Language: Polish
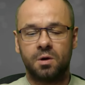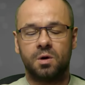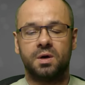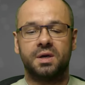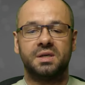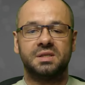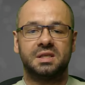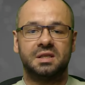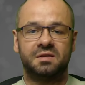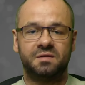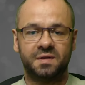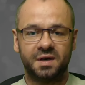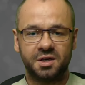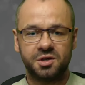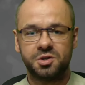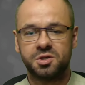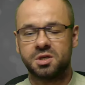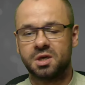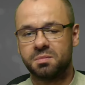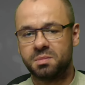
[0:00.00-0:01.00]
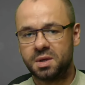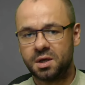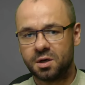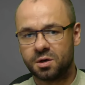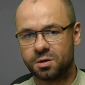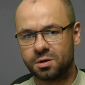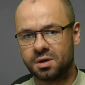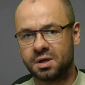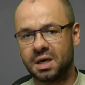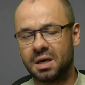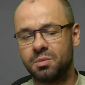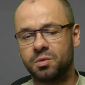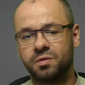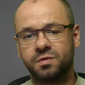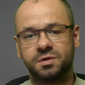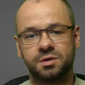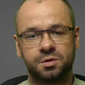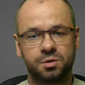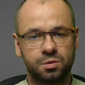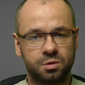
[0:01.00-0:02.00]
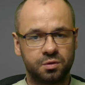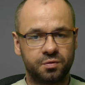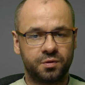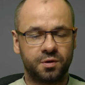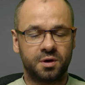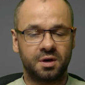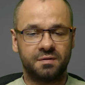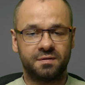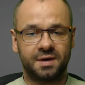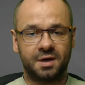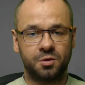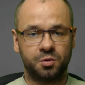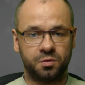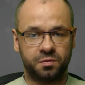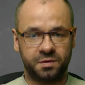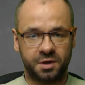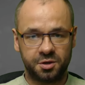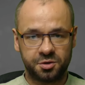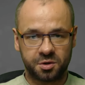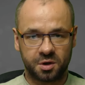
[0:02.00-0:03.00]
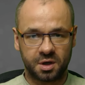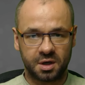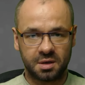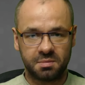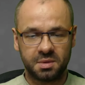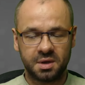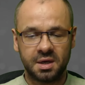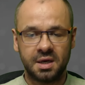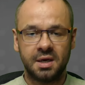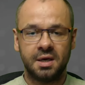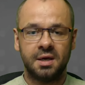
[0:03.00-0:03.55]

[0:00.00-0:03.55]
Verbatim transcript: oraz 200 mikrogramów sulforafanu wieczorem